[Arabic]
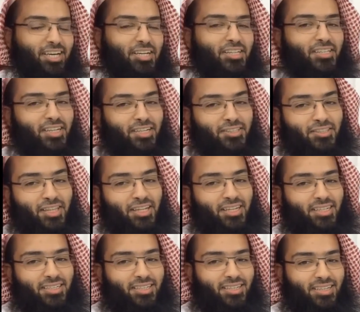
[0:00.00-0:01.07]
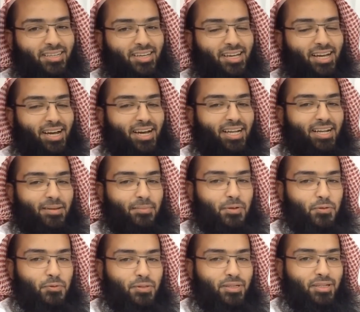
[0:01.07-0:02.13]
اقطع الطريق على
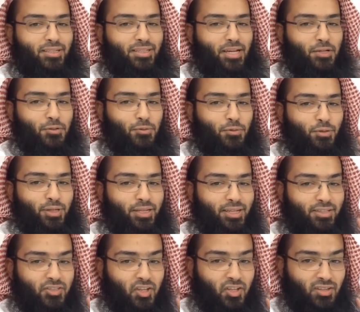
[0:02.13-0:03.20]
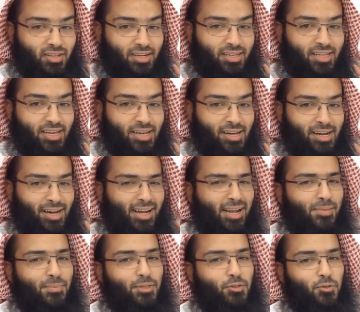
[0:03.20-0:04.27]
من يريد أن يوغر صدرك
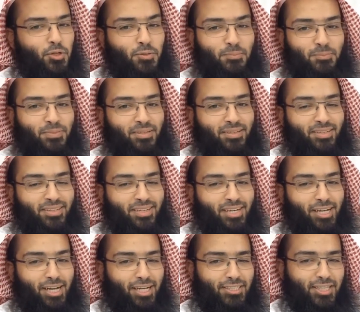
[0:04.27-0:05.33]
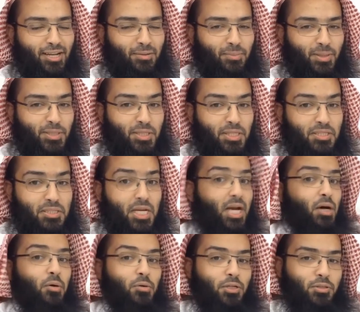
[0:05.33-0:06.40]
على من تحب الحسن البصري
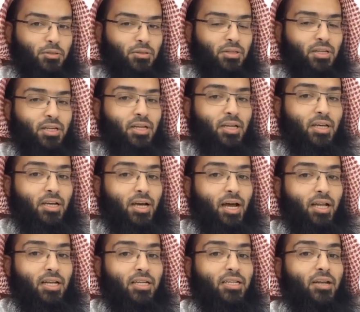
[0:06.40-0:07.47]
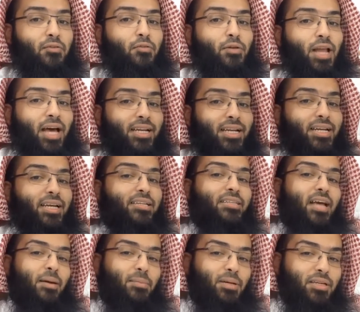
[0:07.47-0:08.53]
جاءه رجل قال إن فلانا
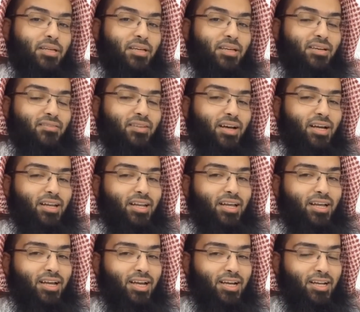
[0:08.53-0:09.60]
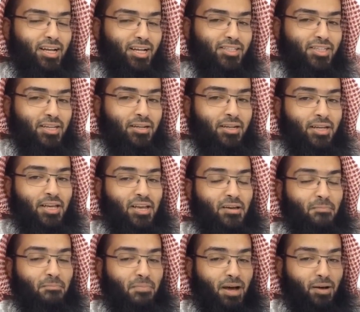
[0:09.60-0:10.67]
اغتابك فقال له الحسن
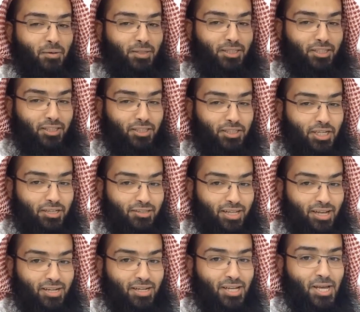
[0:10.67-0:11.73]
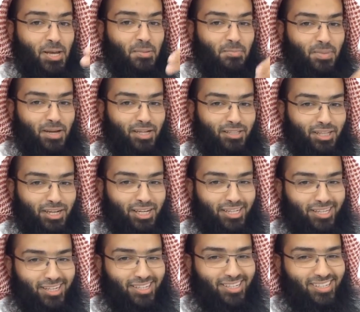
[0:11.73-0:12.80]
ما وجد الشيطان بريدا
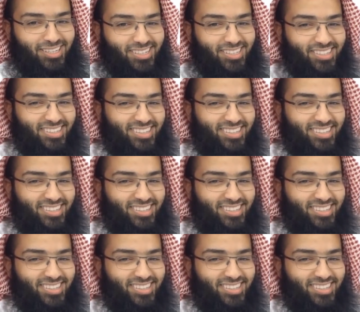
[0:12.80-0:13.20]
غيرك